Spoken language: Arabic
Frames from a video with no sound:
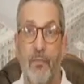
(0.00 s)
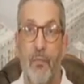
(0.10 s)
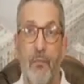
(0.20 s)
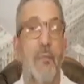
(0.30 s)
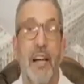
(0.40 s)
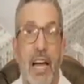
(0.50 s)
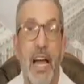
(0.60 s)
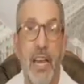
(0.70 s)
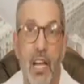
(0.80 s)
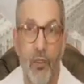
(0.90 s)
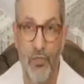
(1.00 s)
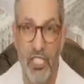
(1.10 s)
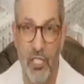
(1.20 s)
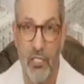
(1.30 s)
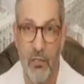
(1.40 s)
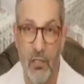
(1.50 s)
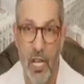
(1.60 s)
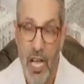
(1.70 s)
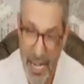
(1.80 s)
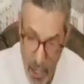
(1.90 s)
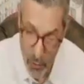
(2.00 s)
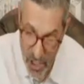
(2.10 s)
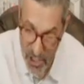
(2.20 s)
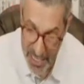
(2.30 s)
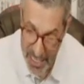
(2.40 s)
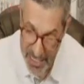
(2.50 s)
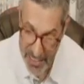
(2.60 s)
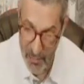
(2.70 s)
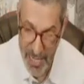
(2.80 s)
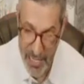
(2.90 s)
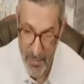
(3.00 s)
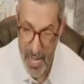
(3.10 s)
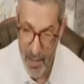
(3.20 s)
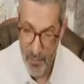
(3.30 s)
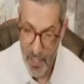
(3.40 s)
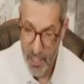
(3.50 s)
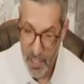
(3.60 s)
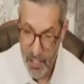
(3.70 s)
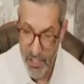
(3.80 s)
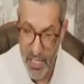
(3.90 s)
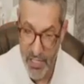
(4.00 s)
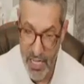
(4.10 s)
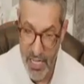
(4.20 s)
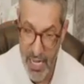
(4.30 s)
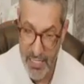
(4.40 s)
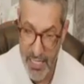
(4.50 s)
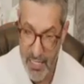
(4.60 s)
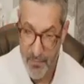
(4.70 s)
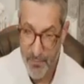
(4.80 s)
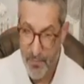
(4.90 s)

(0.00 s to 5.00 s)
مهما كان الفاسد نعاود نرجع لرئيسة المحكمة السيدة قلاتي